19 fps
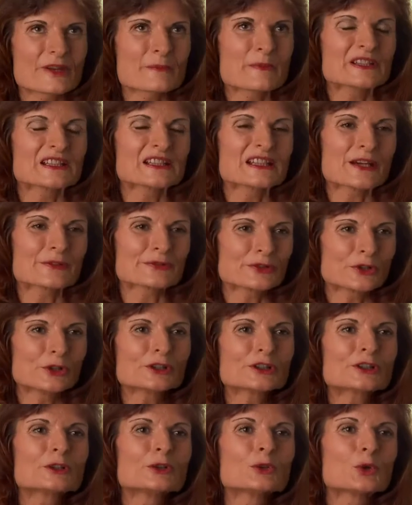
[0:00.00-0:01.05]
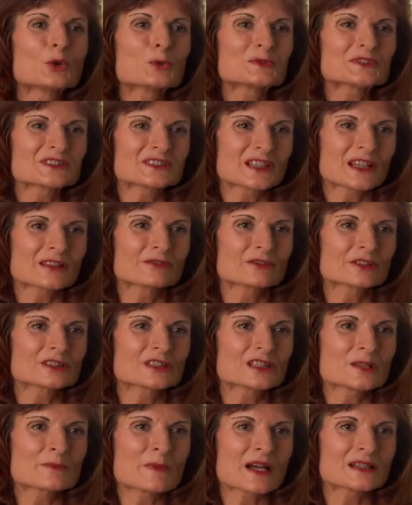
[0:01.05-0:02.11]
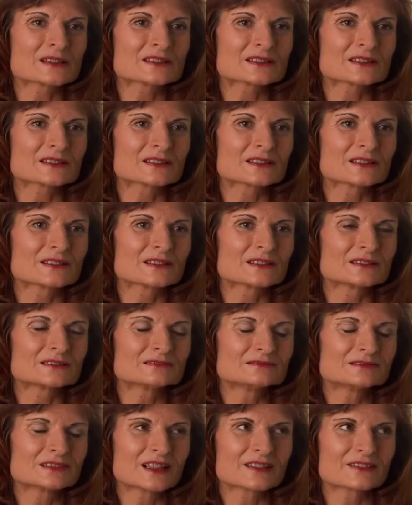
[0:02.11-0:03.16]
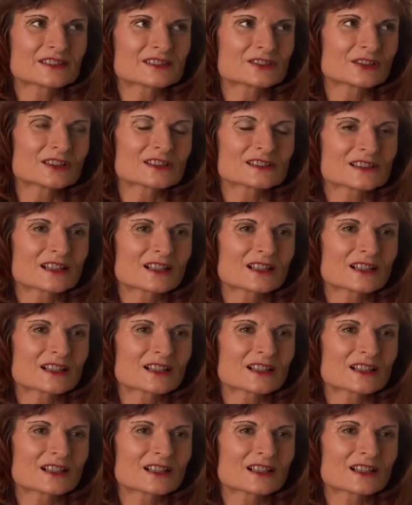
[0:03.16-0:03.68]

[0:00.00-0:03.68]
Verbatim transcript: Wenn man den Erfolg lobt, dann wird jemand, äh, ja, wie soll